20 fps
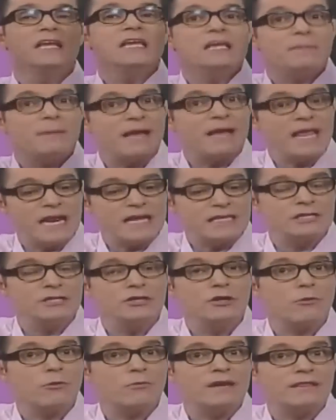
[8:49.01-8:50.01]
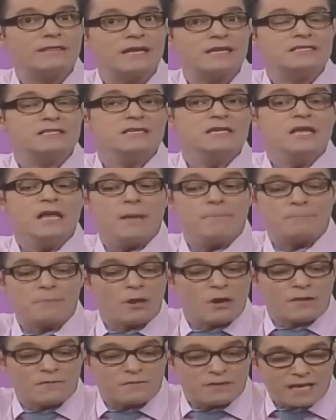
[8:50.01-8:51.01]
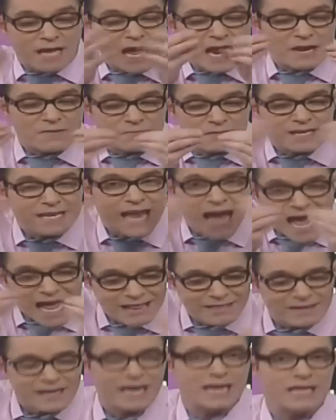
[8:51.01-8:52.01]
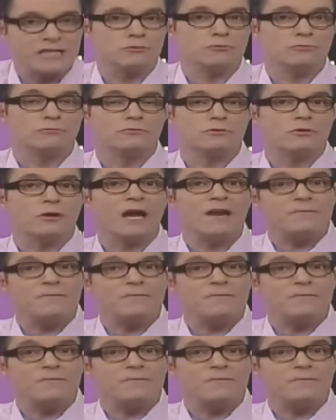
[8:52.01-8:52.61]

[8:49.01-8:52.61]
Y vayan haciendo cuentas, pero al final del asunto,